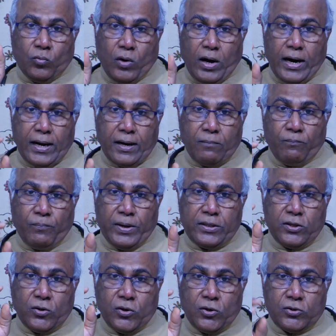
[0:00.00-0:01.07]
వారం
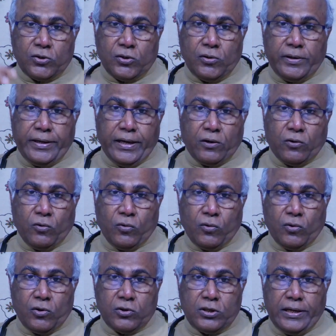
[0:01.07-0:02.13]
పది రోజులు ఎక్కువ
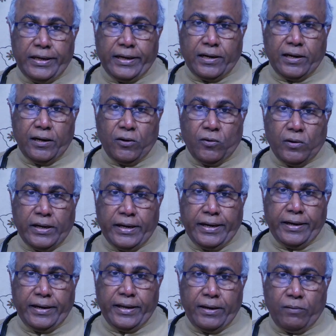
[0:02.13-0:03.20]
రోజులు ఎక్కిళ్ళు
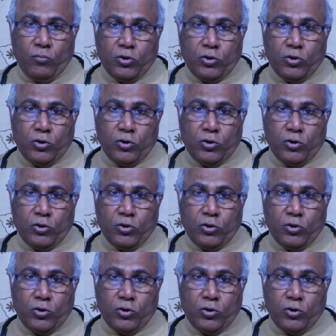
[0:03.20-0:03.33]
ఉన్నాయంటే